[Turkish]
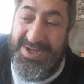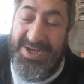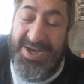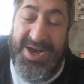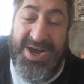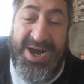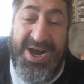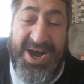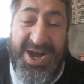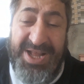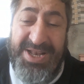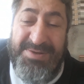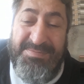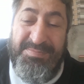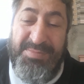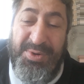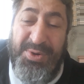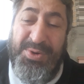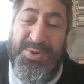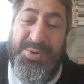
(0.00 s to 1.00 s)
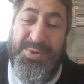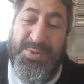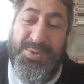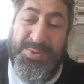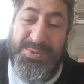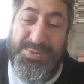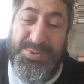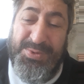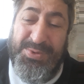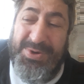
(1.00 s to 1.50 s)
Hal böyle
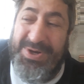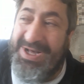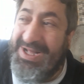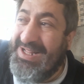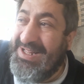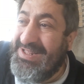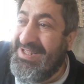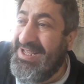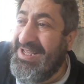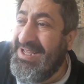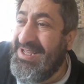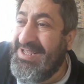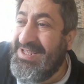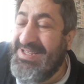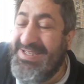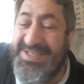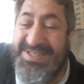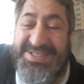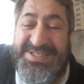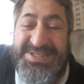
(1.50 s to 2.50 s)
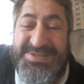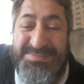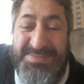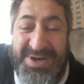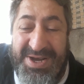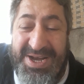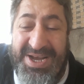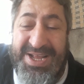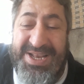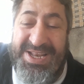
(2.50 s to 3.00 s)
olduğu halde
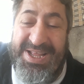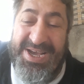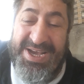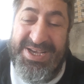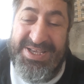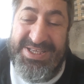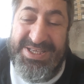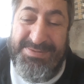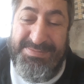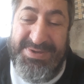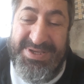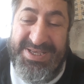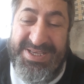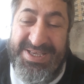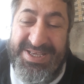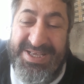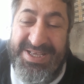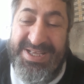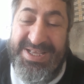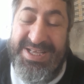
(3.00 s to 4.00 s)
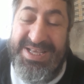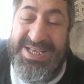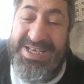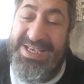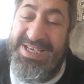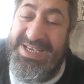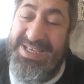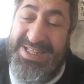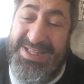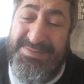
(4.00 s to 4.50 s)
İsmail Ağa gibi
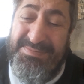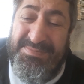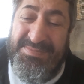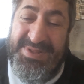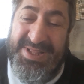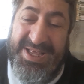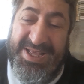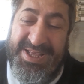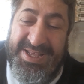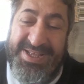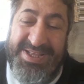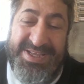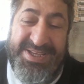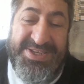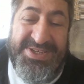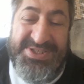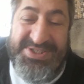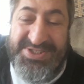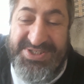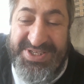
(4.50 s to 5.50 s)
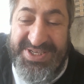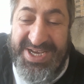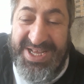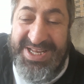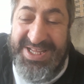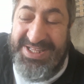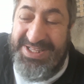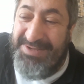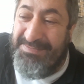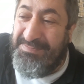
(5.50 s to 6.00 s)
ilimle iştigal
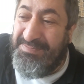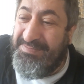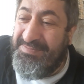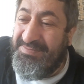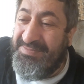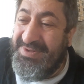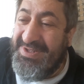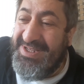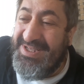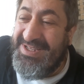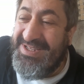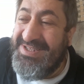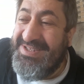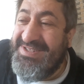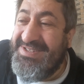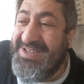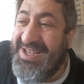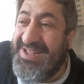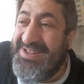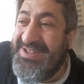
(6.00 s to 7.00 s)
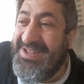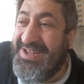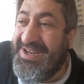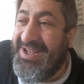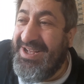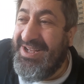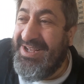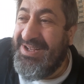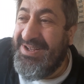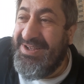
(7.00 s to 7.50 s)
edip
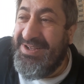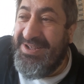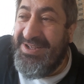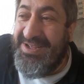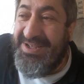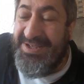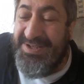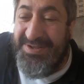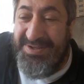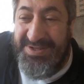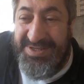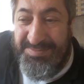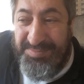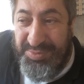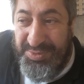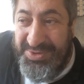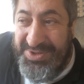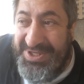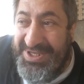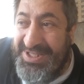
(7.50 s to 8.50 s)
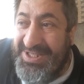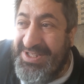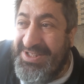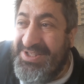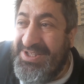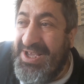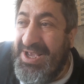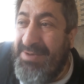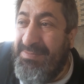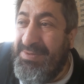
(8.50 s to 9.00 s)
insanlara e, bu dini
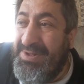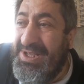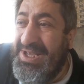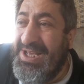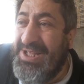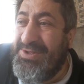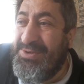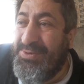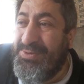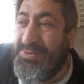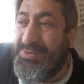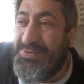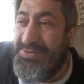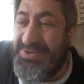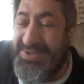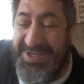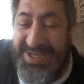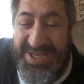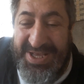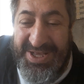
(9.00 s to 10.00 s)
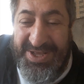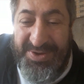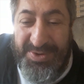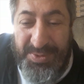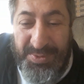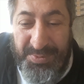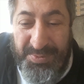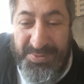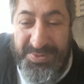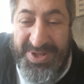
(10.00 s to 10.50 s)
tebliğ ediyoruz diye
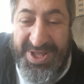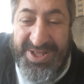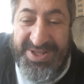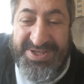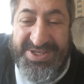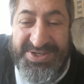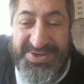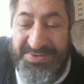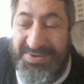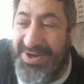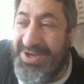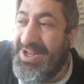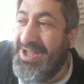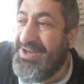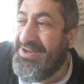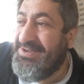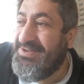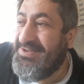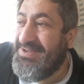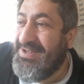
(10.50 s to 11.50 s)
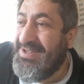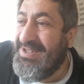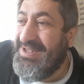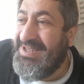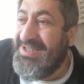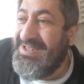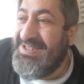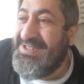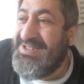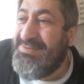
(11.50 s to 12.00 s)
övünen, kıvanan
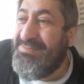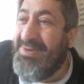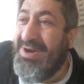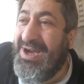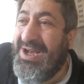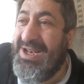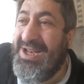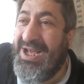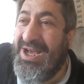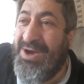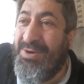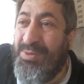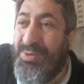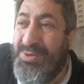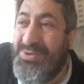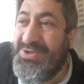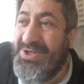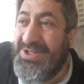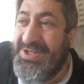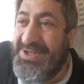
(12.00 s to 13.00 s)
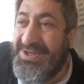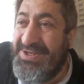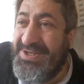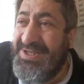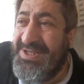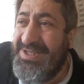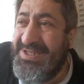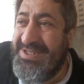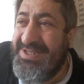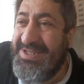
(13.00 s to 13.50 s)
İsmaila
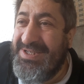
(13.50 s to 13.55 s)
hocaları